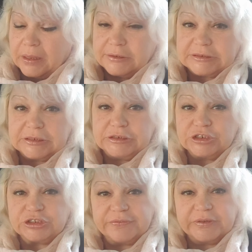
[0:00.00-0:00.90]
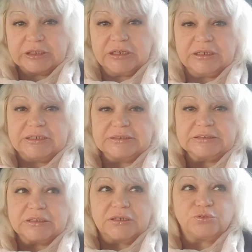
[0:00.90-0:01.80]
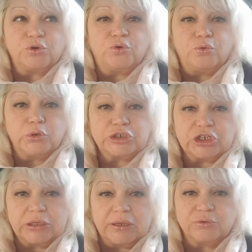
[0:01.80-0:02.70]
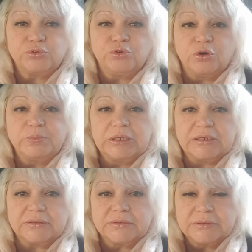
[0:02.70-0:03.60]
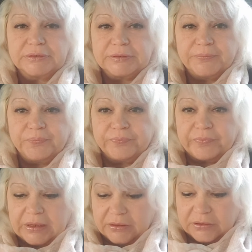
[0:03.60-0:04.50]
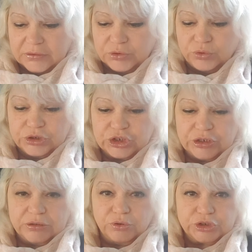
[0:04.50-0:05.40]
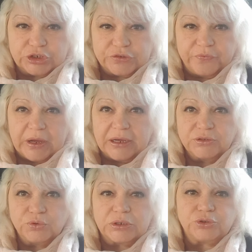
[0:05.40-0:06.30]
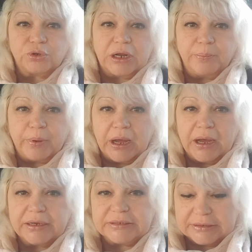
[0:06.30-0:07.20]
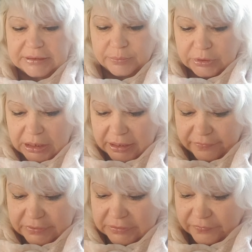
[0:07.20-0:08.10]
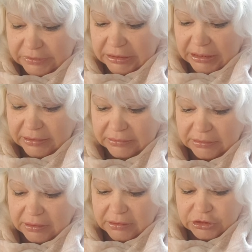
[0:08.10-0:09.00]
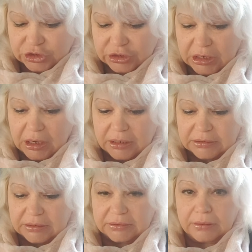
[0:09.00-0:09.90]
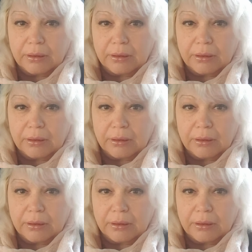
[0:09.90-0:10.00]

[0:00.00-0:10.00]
Садишься в это кресло, оно кожаное, удобное. Э, ножки ложишь в ванну, которая пахнет, там такая вода шикарная.